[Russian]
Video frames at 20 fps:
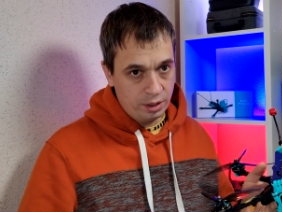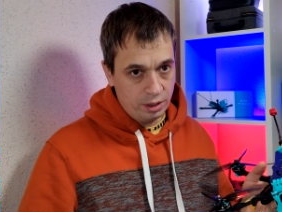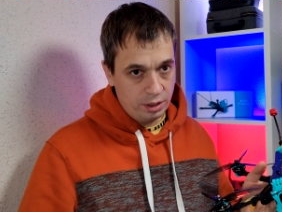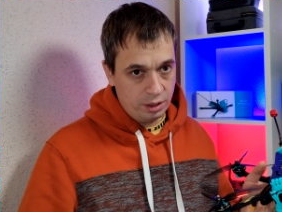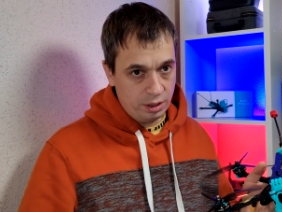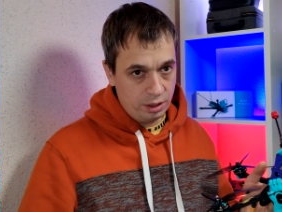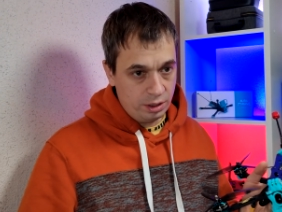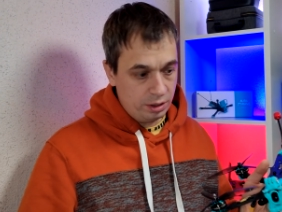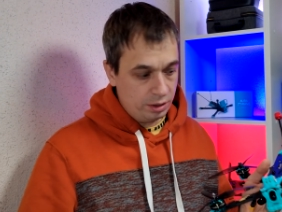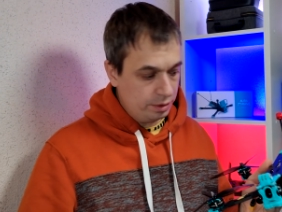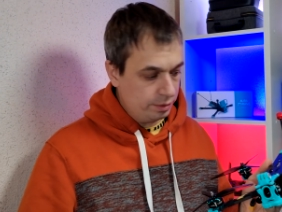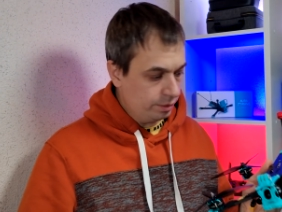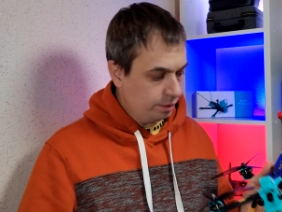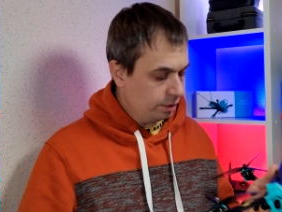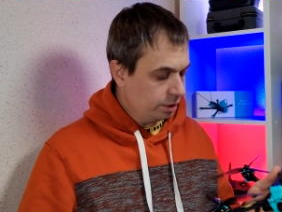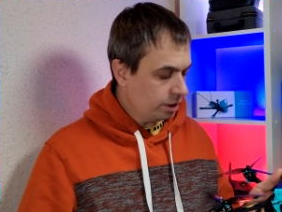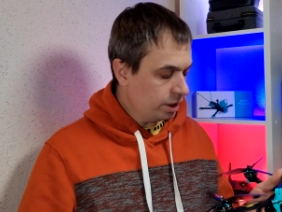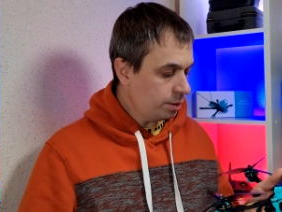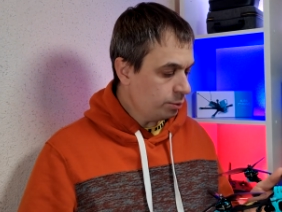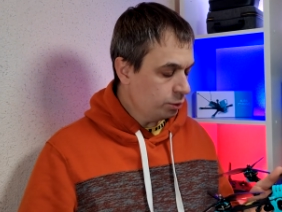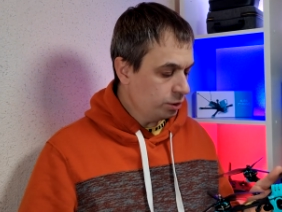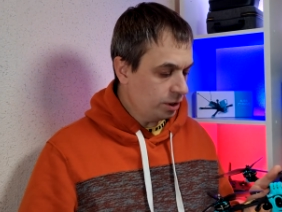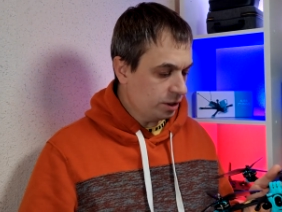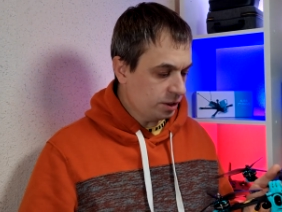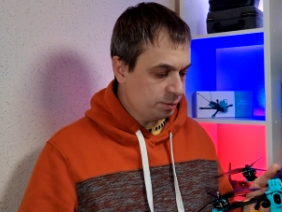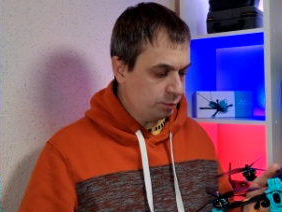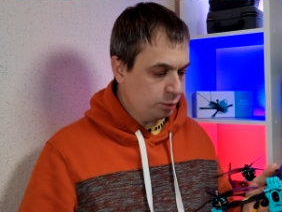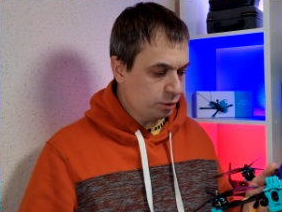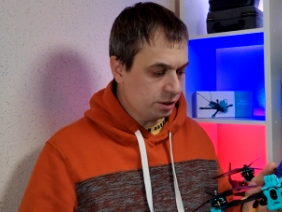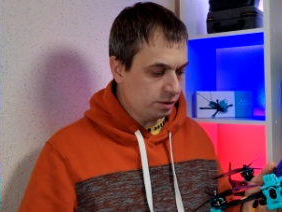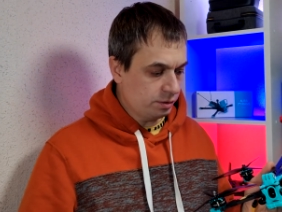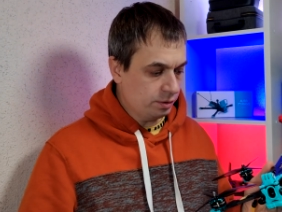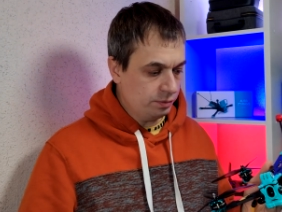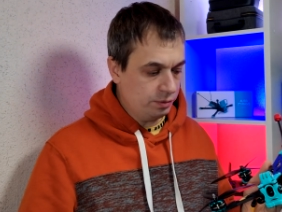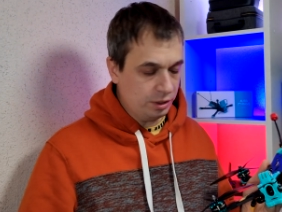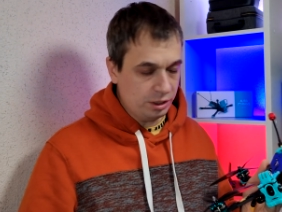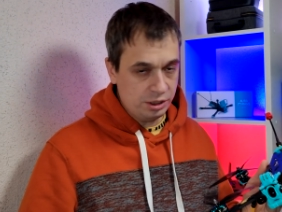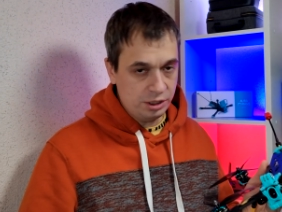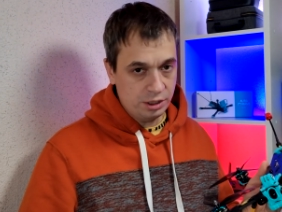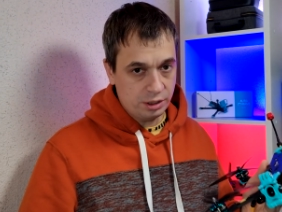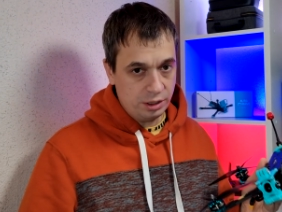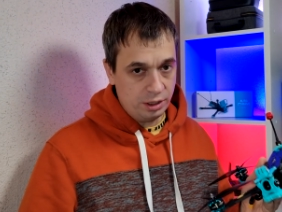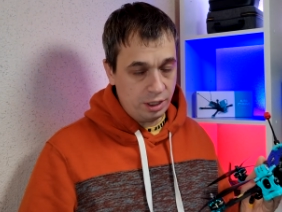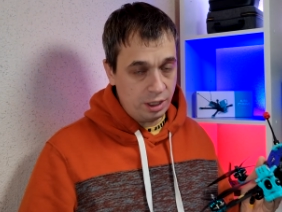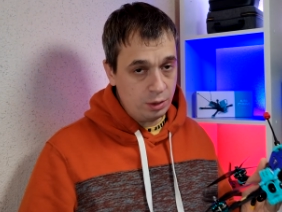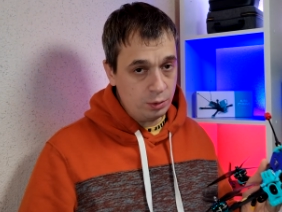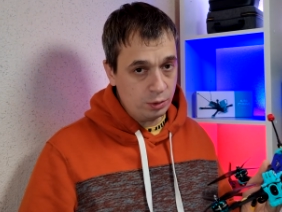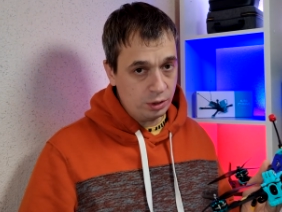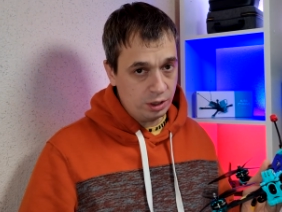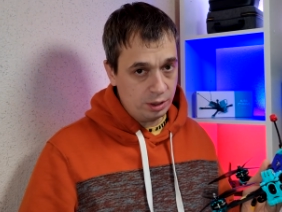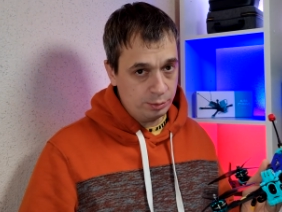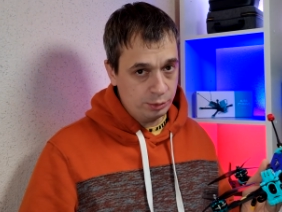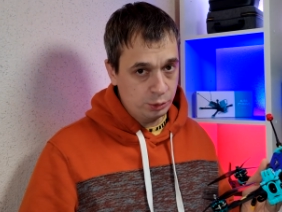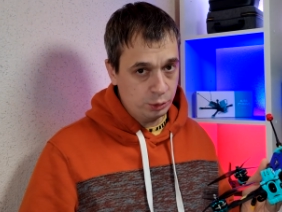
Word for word: А, раму я использовал Foxir Аура.